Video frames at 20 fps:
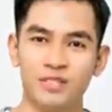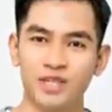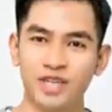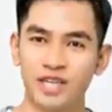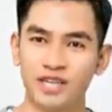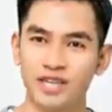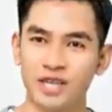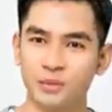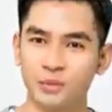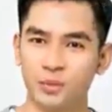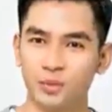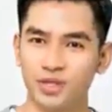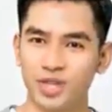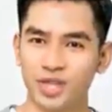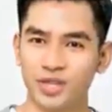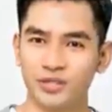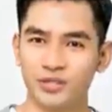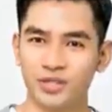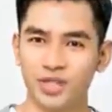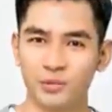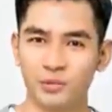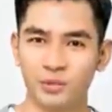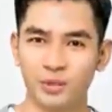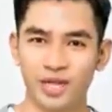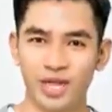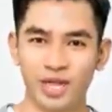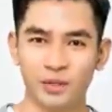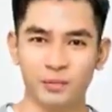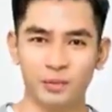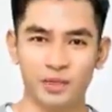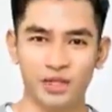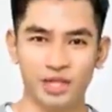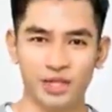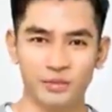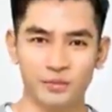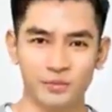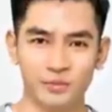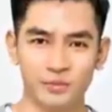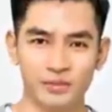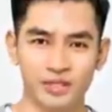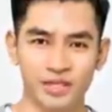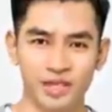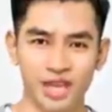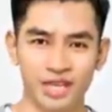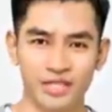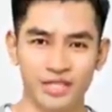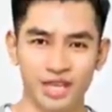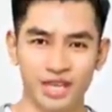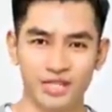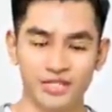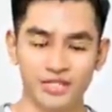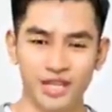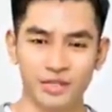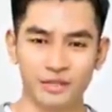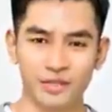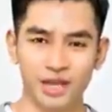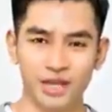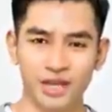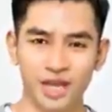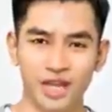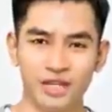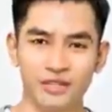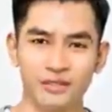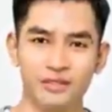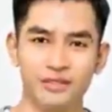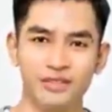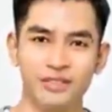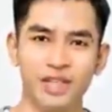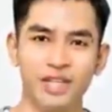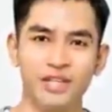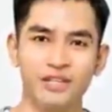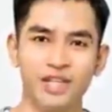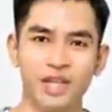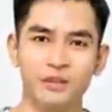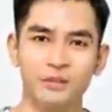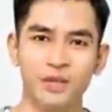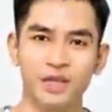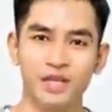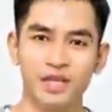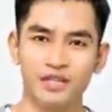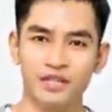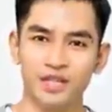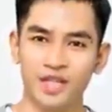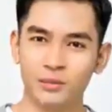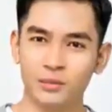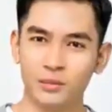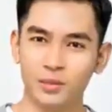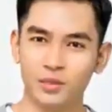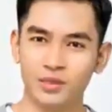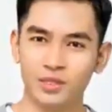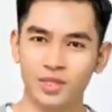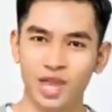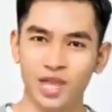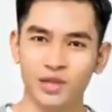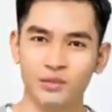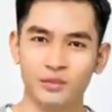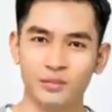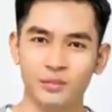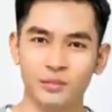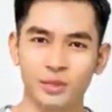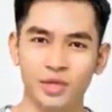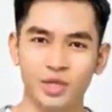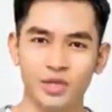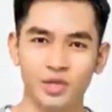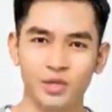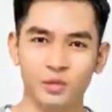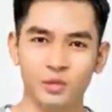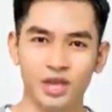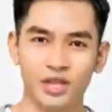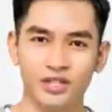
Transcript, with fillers: Mengenakan kaos kaki tipis hitam panjang di tubuhnya, dia terlihat sangat ramping dan ramping.